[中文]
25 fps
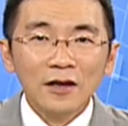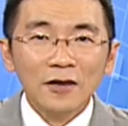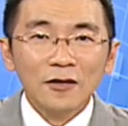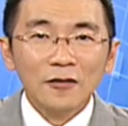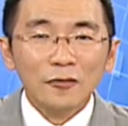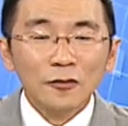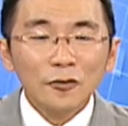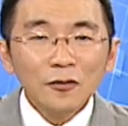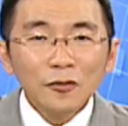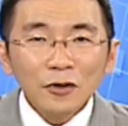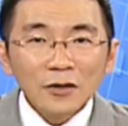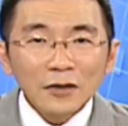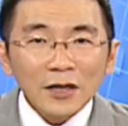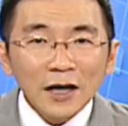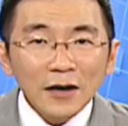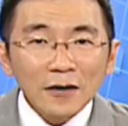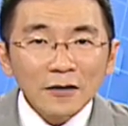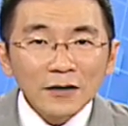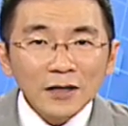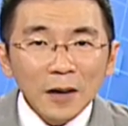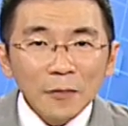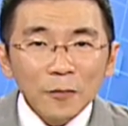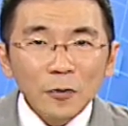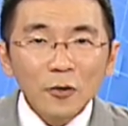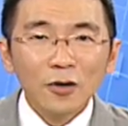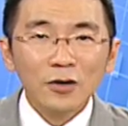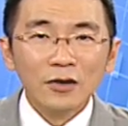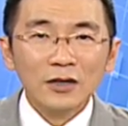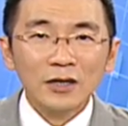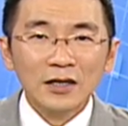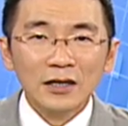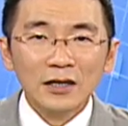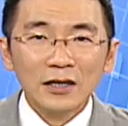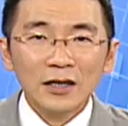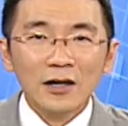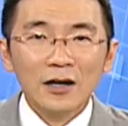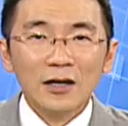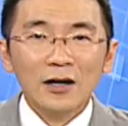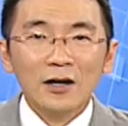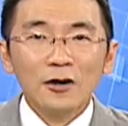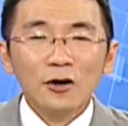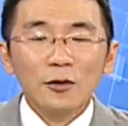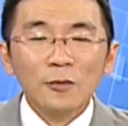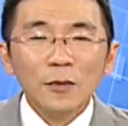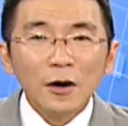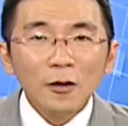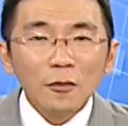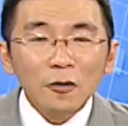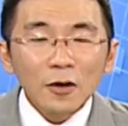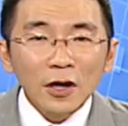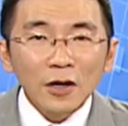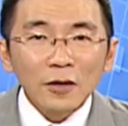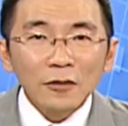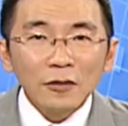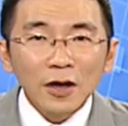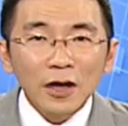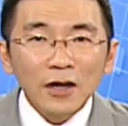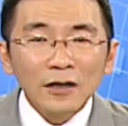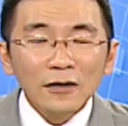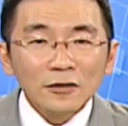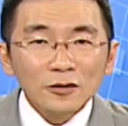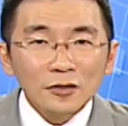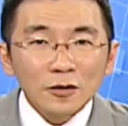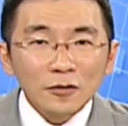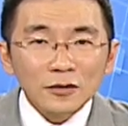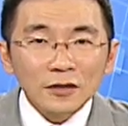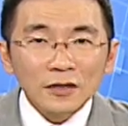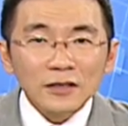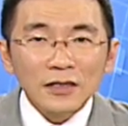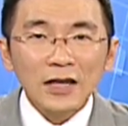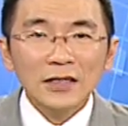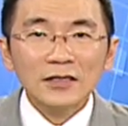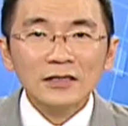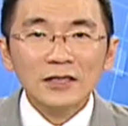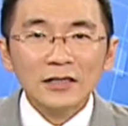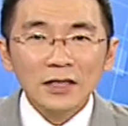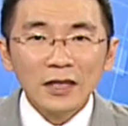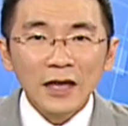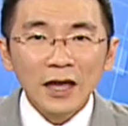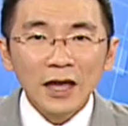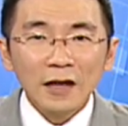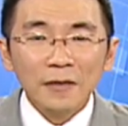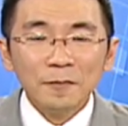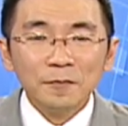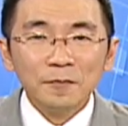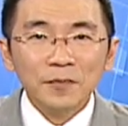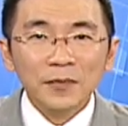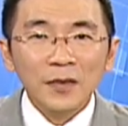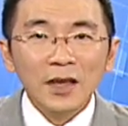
如果它又在破底，我们会员重植在今天